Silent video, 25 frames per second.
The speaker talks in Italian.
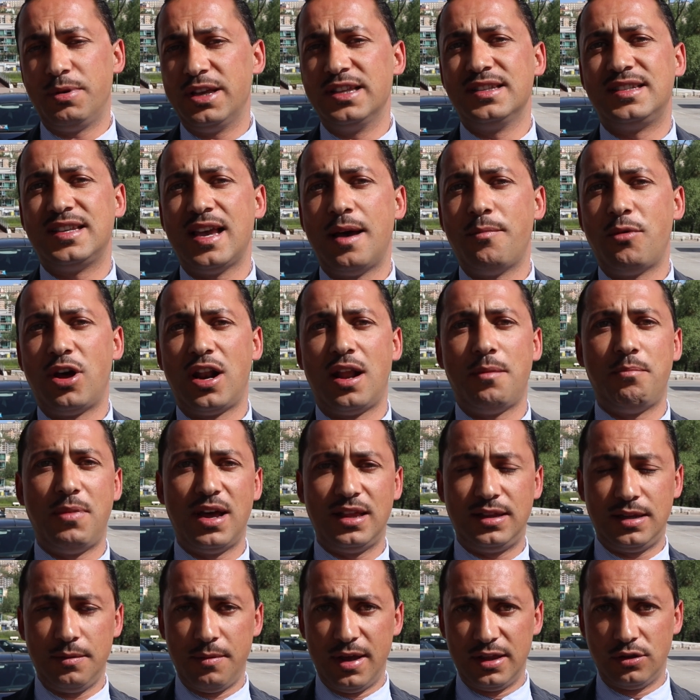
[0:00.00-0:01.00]
Pensiamo
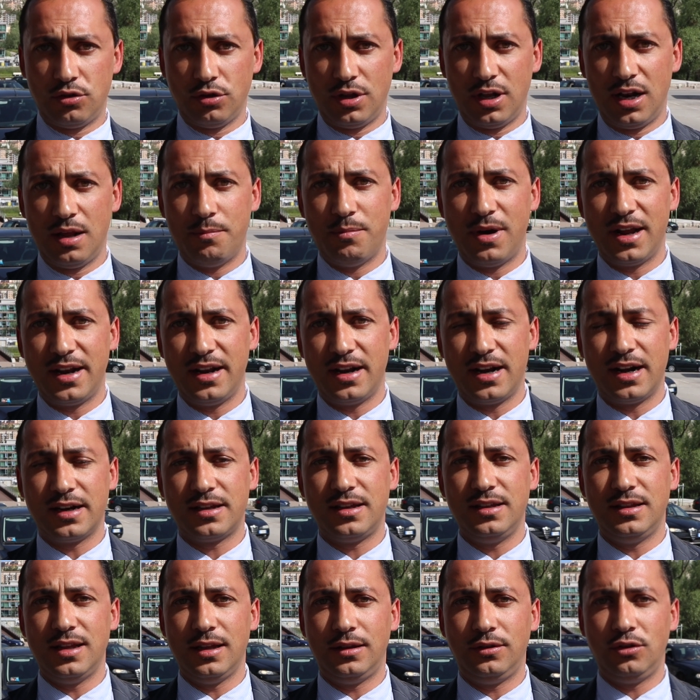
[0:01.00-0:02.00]
all'abbattimento delle barriere
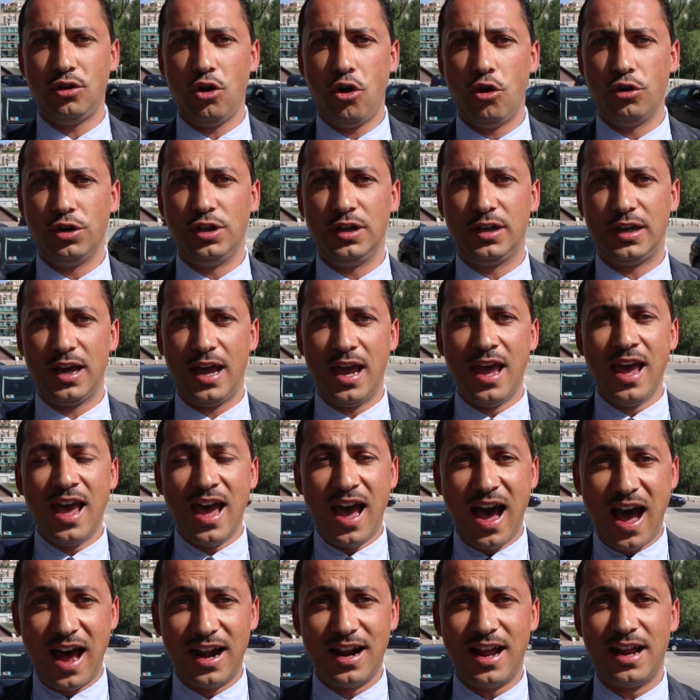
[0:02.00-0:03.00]
architettoniche,
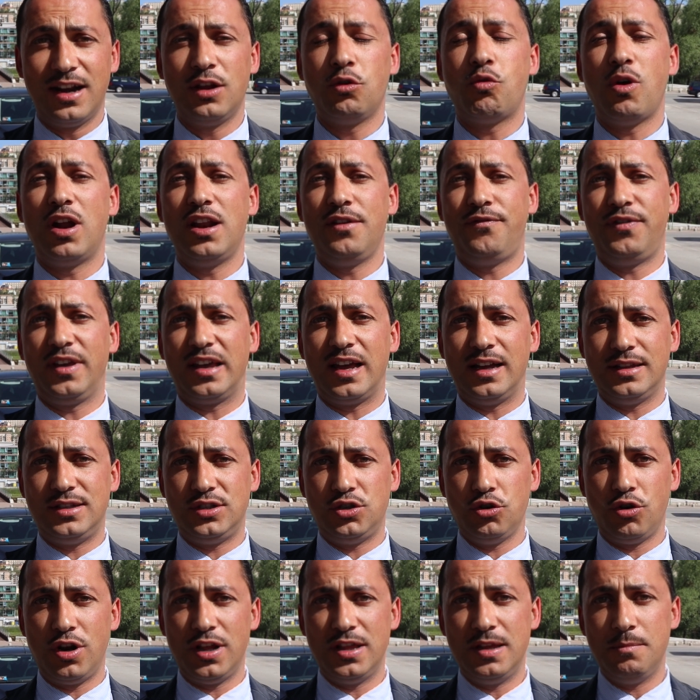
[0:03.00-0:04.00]
alla
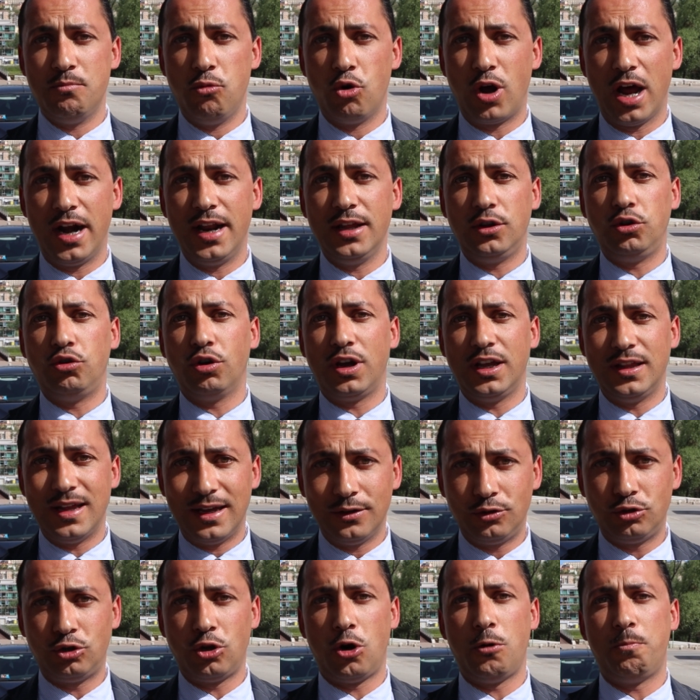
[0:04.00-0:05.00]
riqualificazione di Bucaletto che
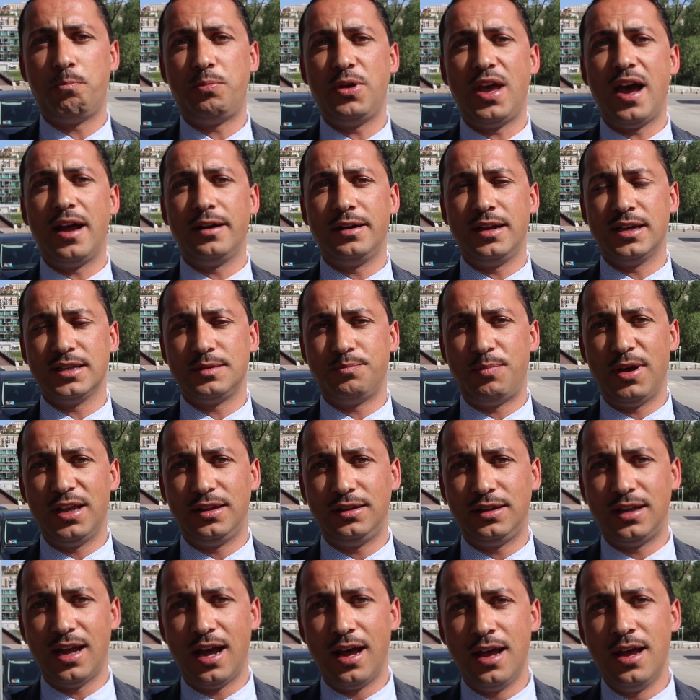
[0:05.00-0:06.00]
da troppi anni
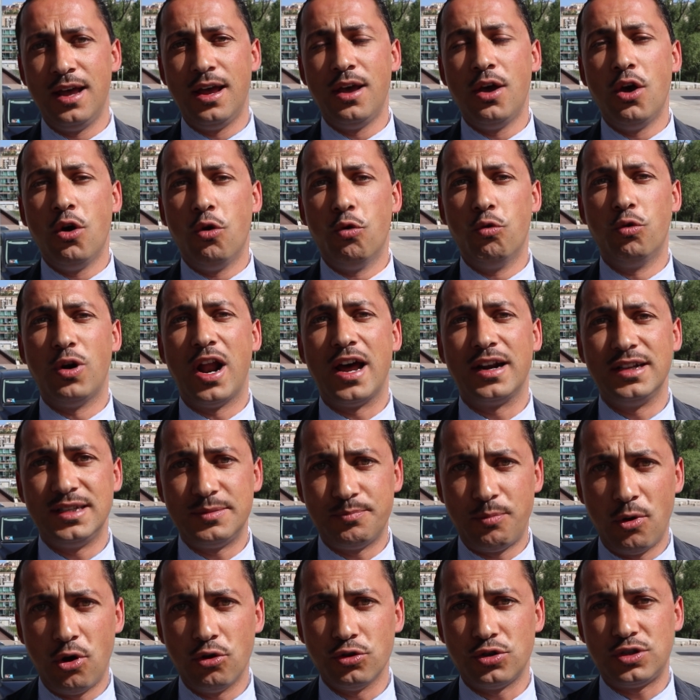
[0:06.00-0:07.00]
aspetta una
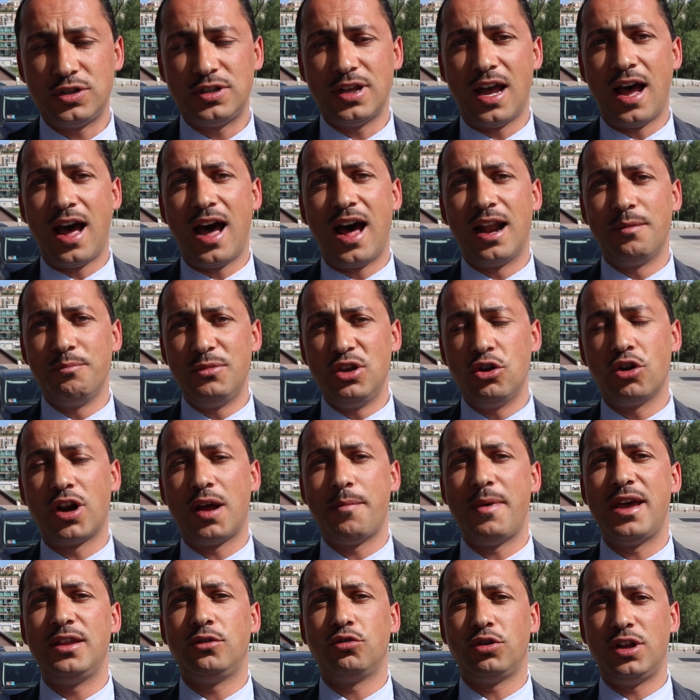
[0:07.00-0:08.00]
risposta, al
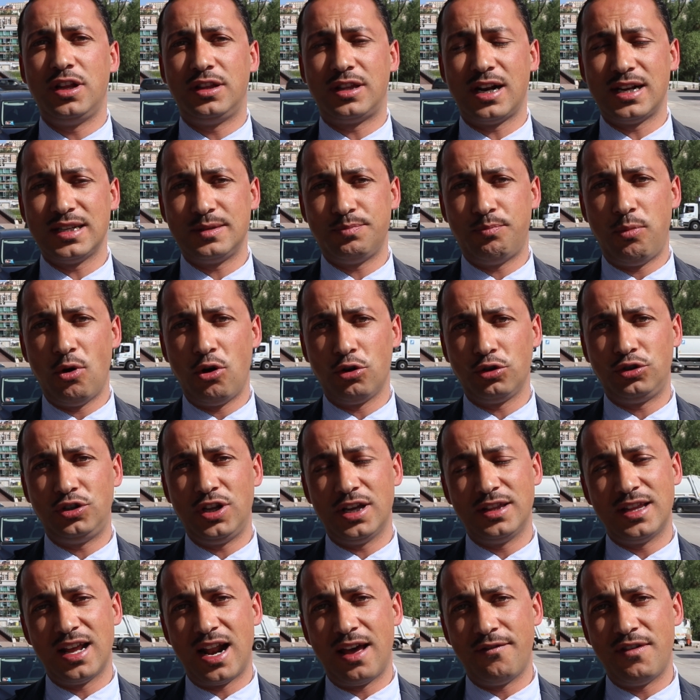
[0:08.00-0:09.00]
miglioramento dei
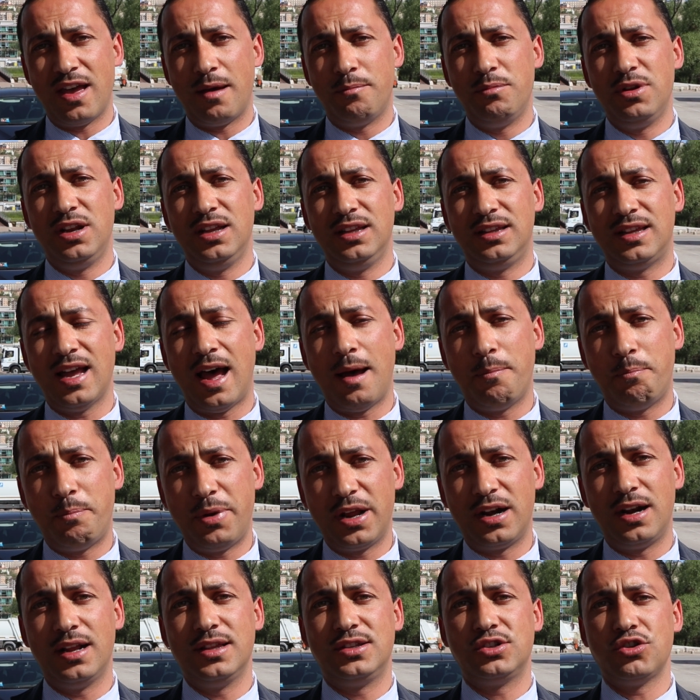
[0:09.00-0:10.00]
trasporti e della viabilità
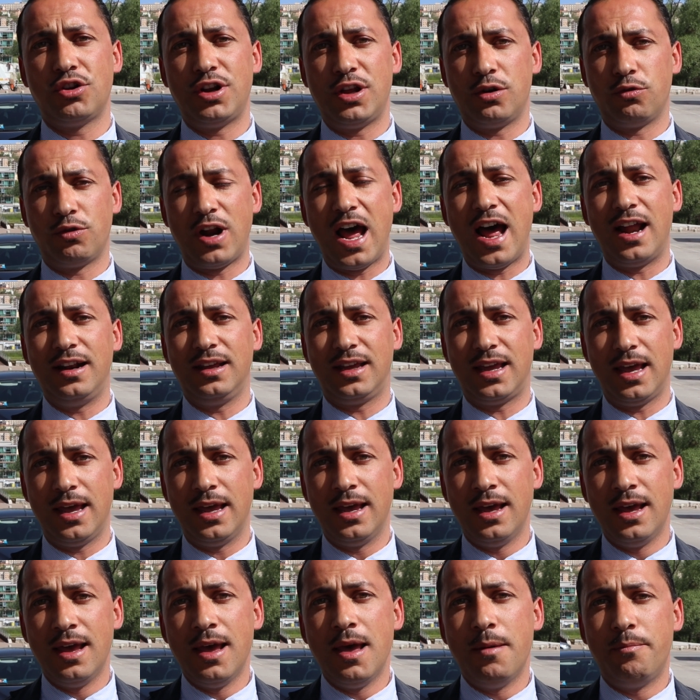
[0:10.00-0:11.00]
per le zone rurali
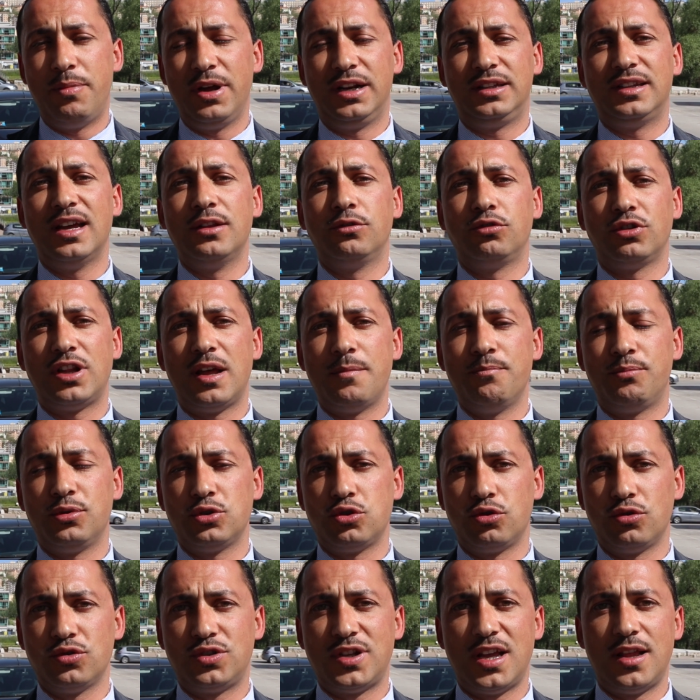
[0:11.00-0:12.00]
che per tanto tempo
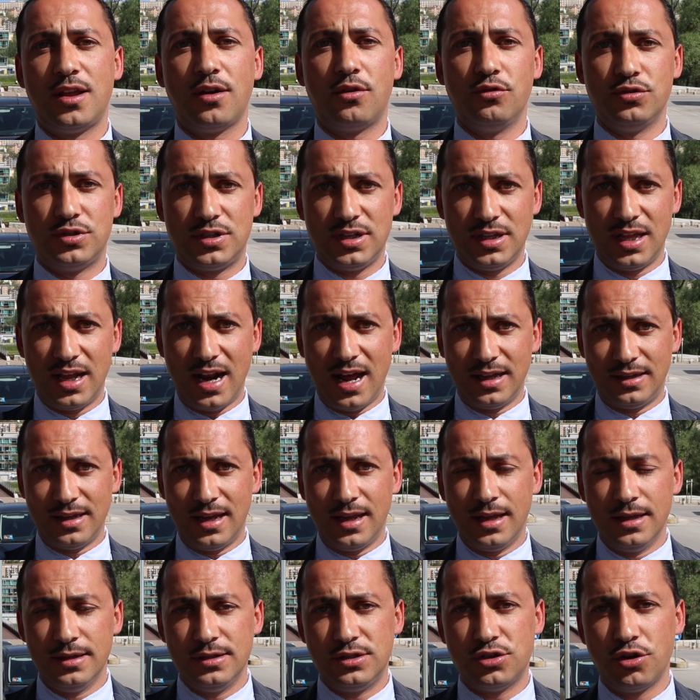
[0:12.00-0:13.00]
sono state
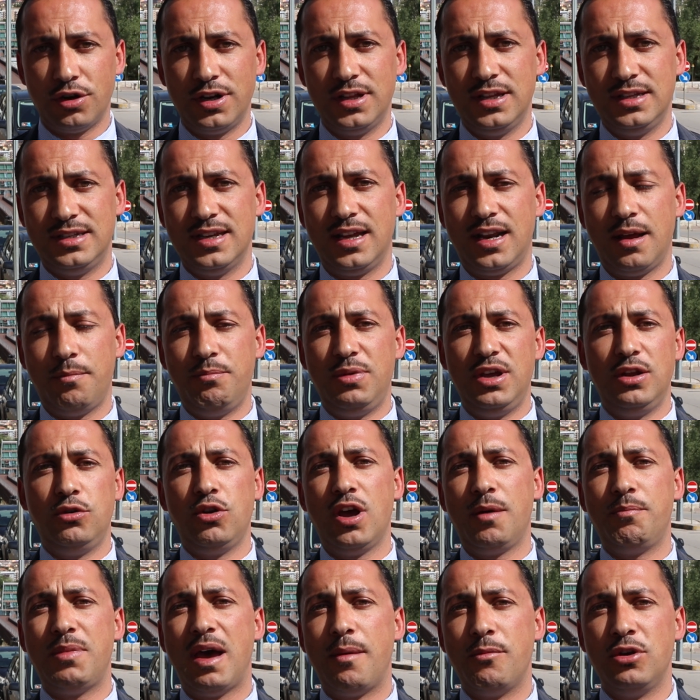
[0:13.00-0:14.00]
considerate zone di Serie B.
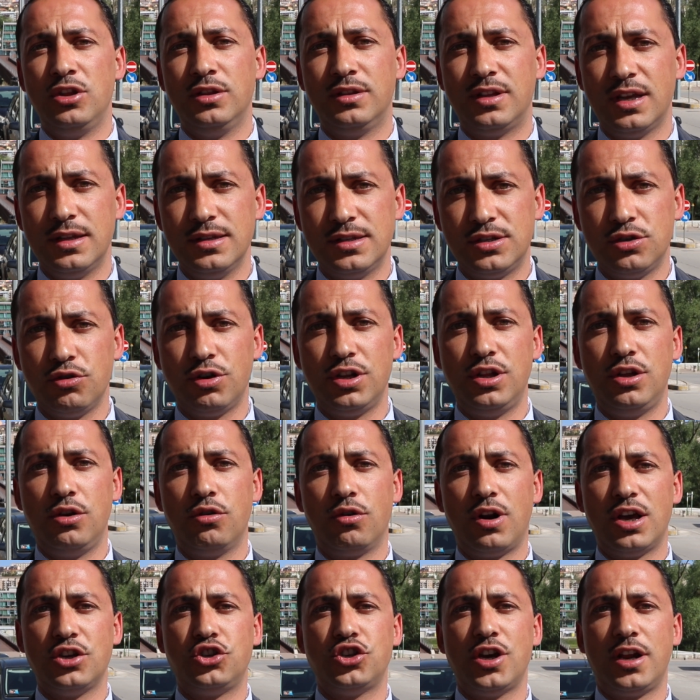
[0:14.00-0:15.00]
Noi abbiamo intenzione di
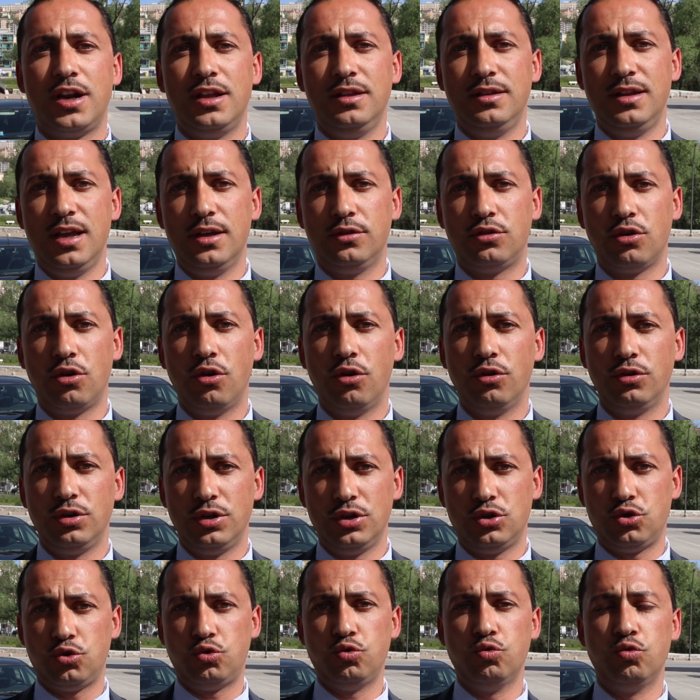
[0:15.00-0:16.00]
non lasciare indietro
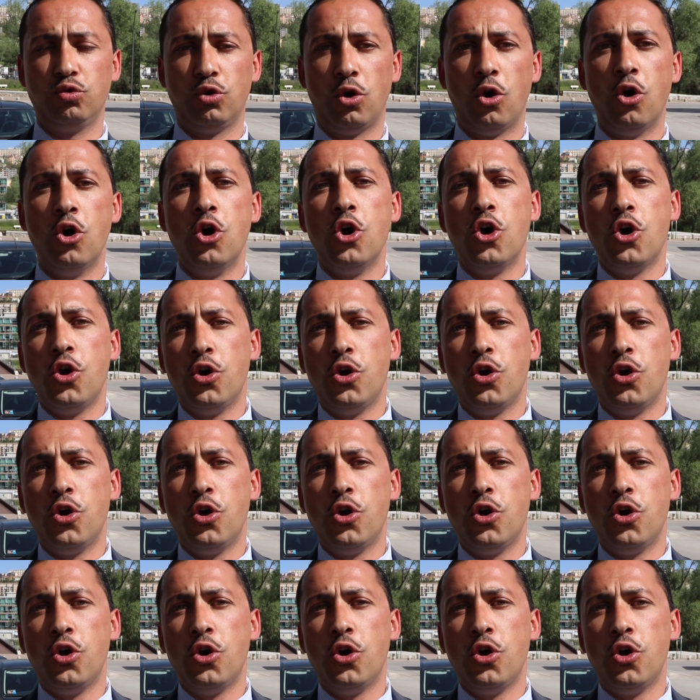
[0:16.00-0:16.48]
nessuno.